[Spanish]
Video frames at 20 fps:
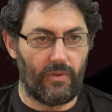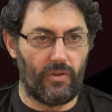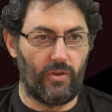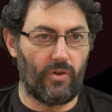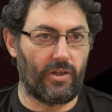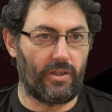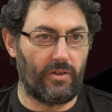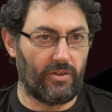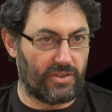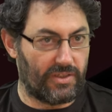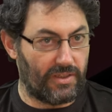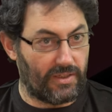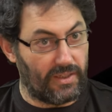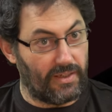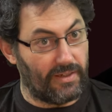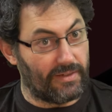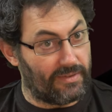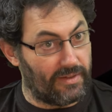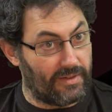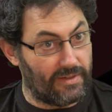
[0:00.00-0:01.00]
lo que no
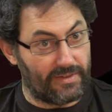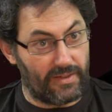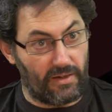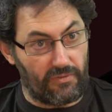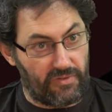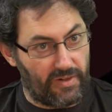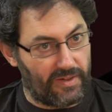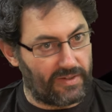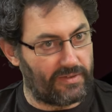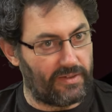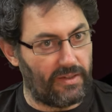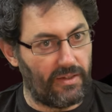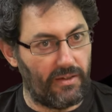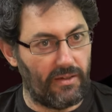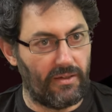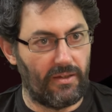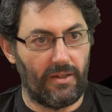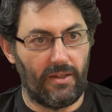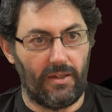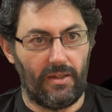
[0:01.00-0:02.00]
quiere decir que sea
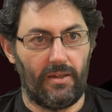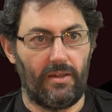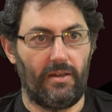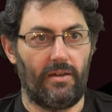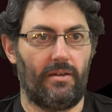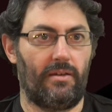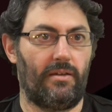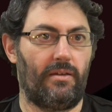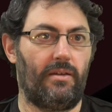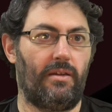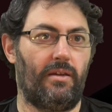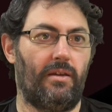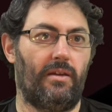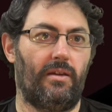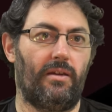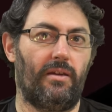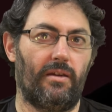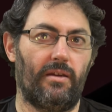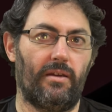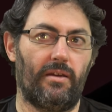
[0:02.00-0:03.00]
fácil
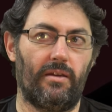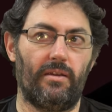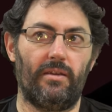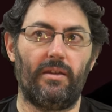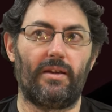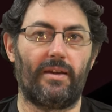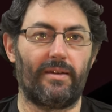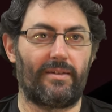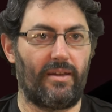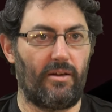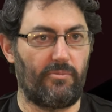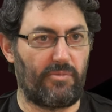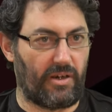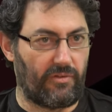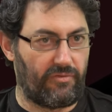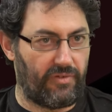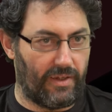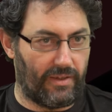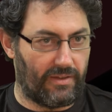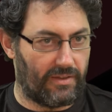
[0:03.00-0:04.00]
ni, ni que sea
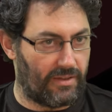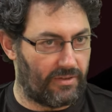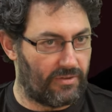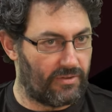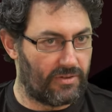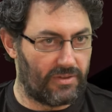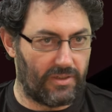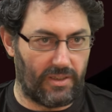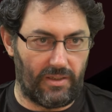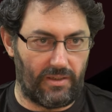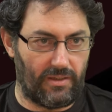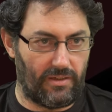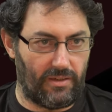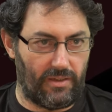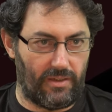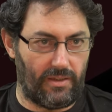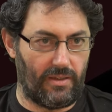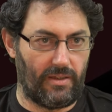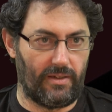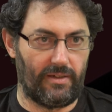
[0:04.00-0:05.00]
perfecta, ¿no? ni,
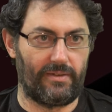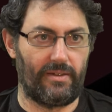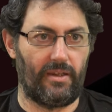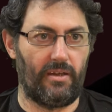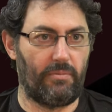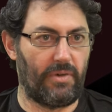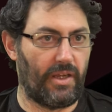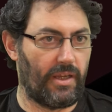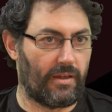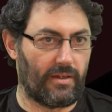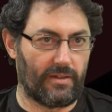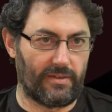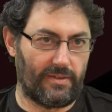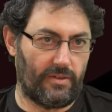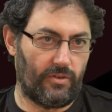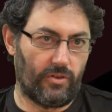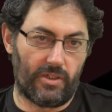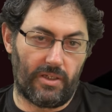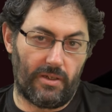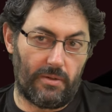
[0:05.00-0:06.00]
ni nada que se le parezca,
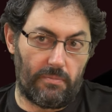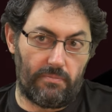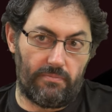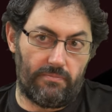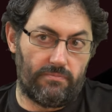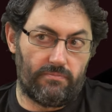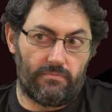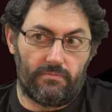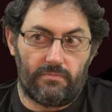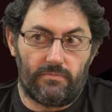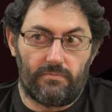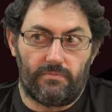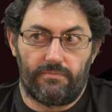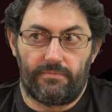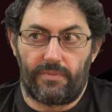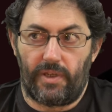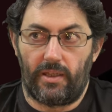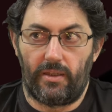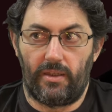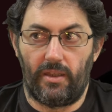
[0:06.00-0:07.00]
sino que
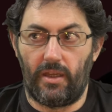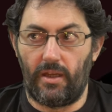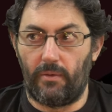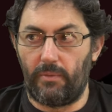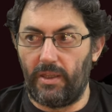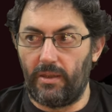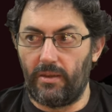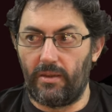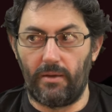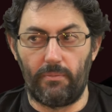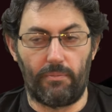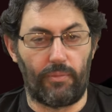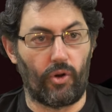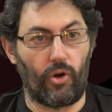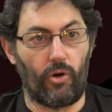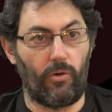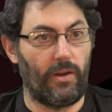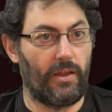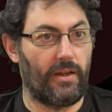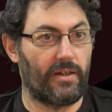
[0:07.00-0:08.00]
prácticamente por
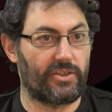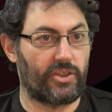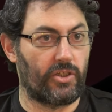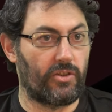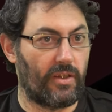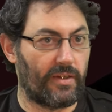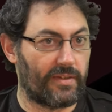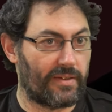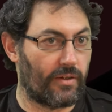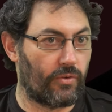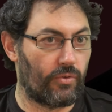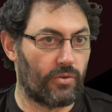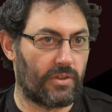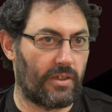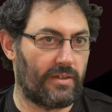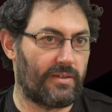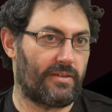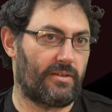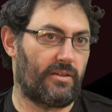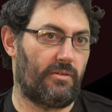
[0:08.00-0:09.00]
obligación de las
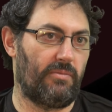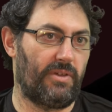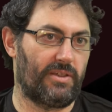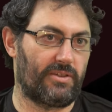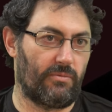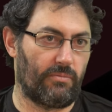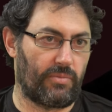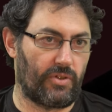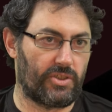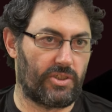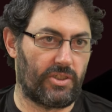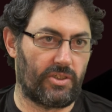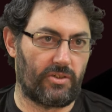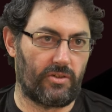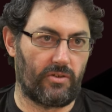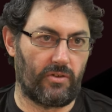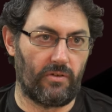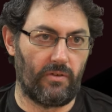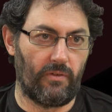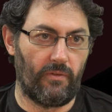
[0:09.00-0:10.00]
circunstancias empieza un
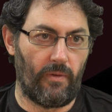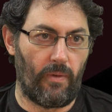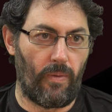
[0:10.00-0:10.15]
proceso